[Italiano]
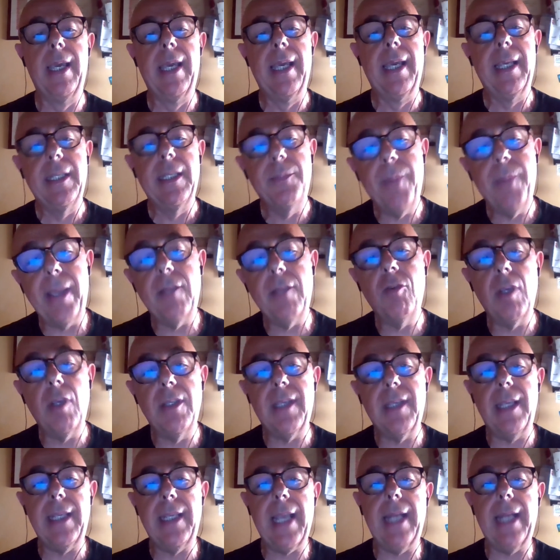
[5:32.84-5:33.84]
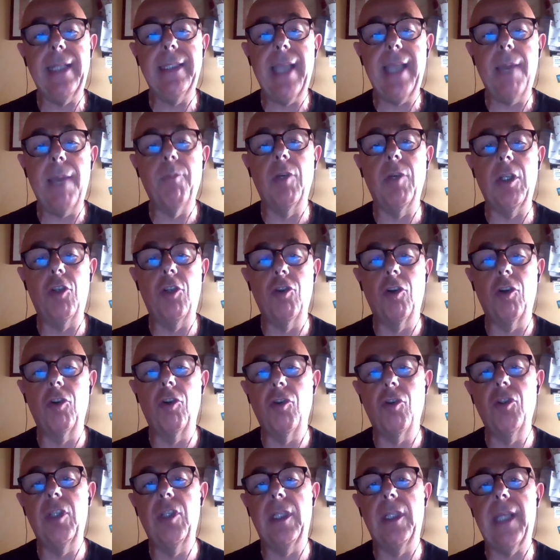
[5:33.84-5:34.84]
Spesso i segnali deboli sono
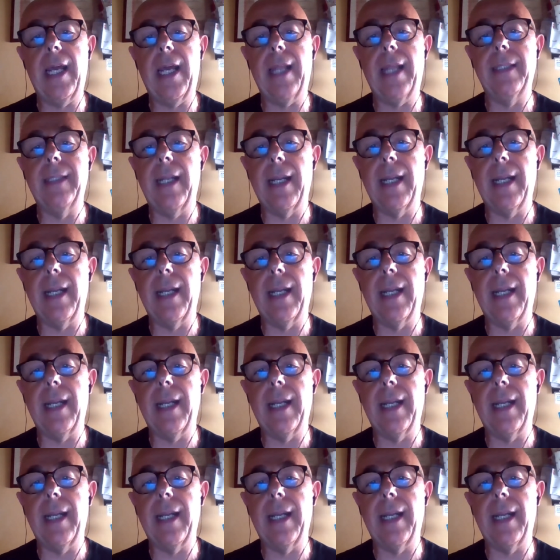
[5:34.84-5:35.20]
considerati alla